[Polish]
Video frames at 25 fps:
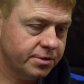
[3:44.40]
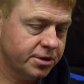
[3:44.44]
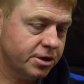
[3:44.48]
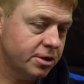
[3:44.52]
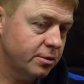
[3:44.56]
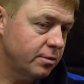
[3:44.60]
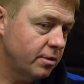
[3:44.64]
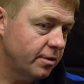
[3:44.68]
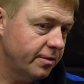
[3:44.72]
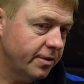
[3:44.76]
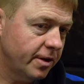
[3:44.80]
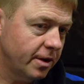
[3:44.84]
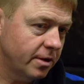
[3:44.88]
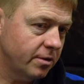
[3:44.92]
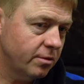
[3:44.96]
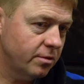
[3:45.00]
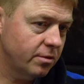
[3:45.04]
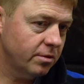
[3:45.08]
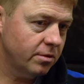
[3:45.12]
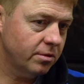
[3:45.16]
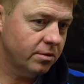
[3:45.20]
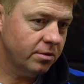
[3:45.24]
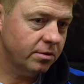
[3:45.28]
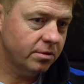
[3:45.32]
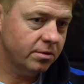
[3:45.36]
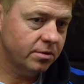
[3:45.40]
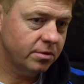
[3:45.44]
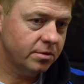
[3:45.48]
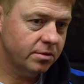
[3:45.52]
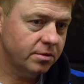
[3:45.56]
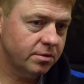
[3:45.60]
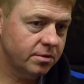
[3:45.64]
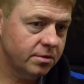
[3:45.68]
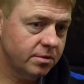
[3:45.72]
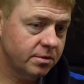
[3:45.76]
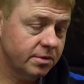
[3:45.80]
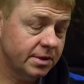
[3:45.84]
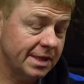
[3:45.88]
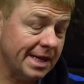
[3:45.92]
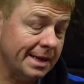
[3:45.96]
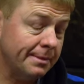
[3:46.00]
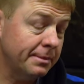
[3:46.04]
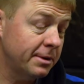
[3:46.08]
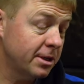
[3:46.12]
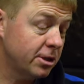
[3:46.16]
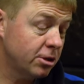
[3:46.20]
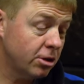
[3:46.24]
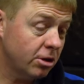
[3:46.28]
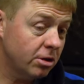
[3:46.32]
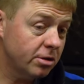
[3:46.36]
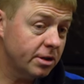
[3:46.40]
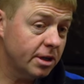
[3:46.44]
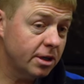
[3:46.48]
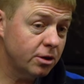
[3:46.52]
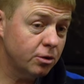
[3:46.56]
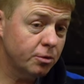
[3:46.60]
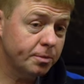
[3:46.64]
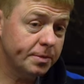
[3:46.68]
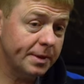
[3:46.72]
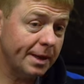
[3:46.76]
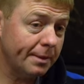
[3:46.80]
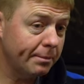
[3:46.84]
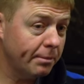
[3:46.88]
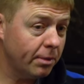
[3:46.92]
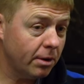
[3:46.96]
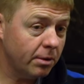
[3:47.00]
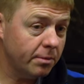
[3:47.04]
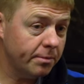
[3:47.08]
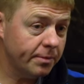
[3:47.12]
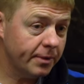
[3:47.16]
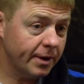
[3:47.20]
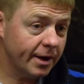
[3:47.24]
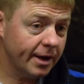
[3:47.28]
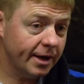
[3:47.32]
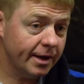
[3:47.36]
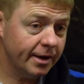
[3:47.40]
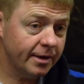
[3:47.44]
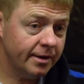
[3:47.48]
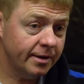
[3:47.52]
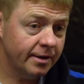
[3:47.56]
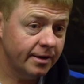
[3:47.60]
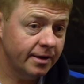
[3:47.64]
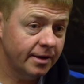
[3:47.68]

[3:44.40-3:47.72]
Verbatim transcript: Przy łowieniu na metodę lub na bombkę